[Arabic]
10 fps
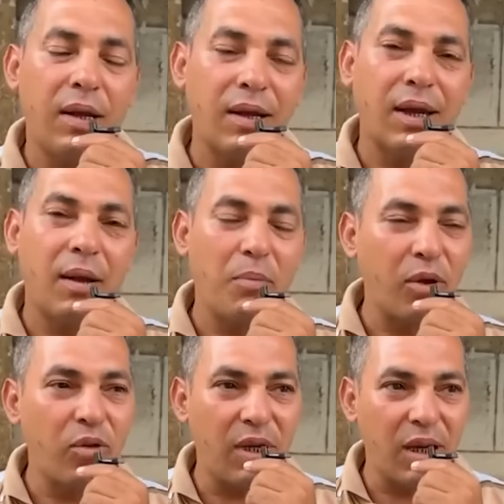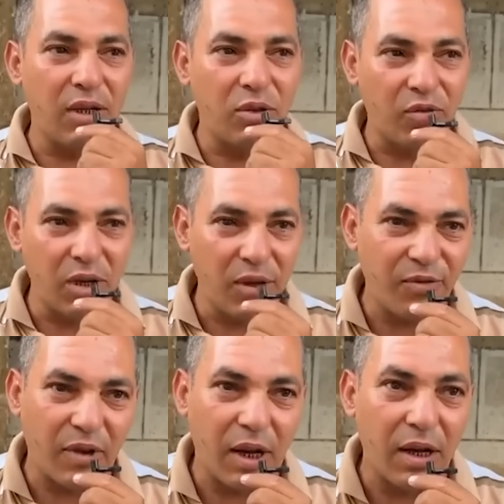الكلام برضو اللي جالي
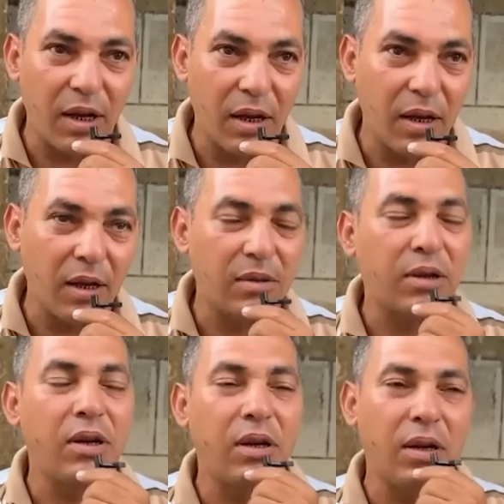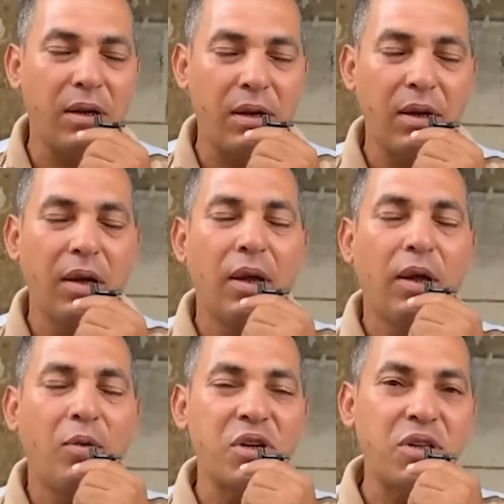تليفونيا على طريق آه،
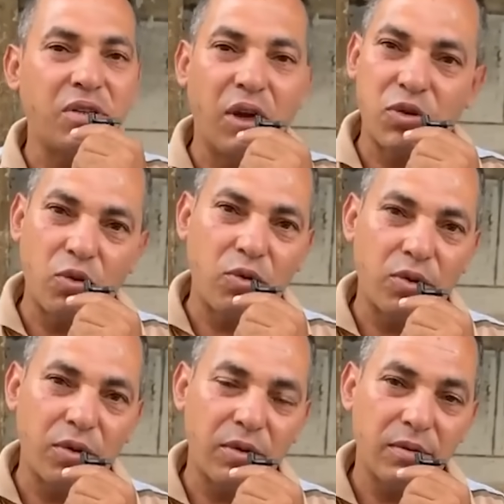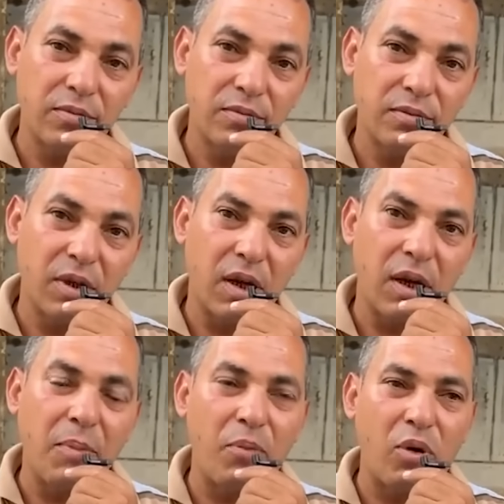واسط دهشور
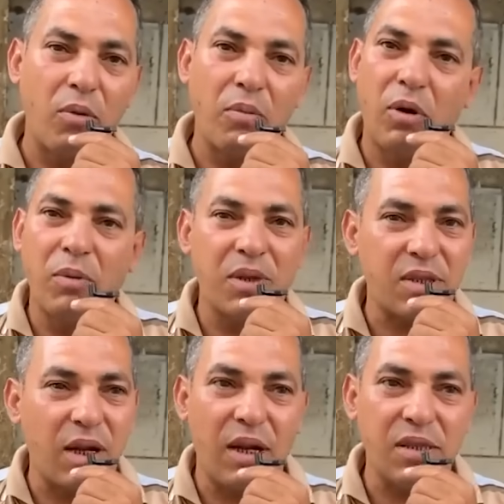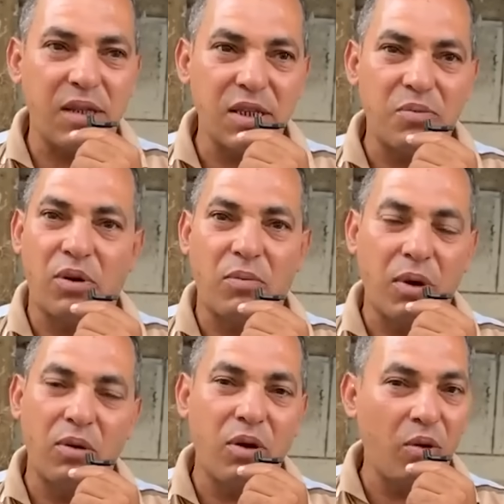جنب كومباوند بس انا ناسي اسم
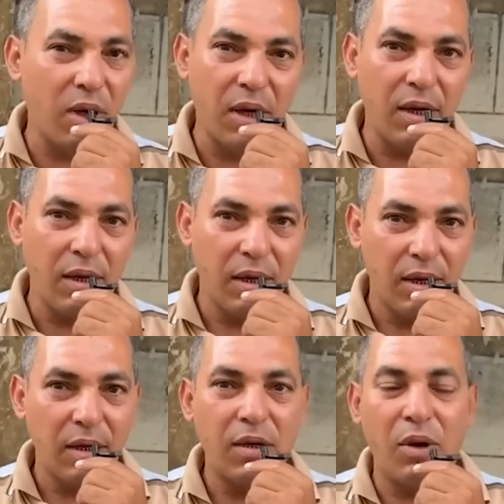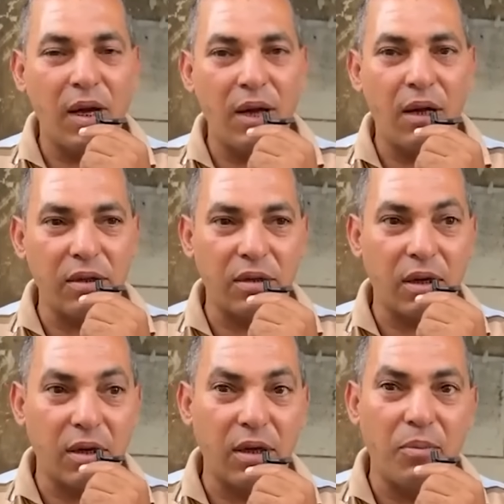الكومباوند اللي هو ايه اللي هو قال عليه
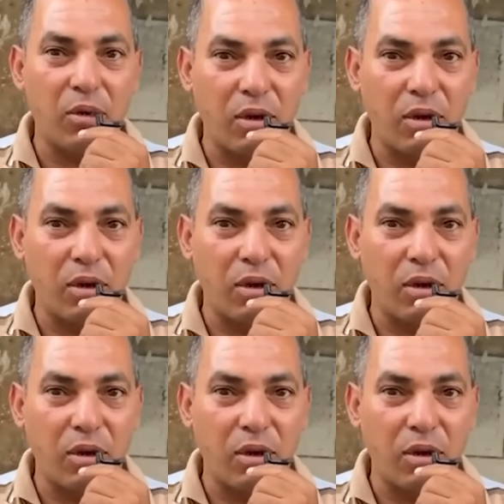حضرتك جنب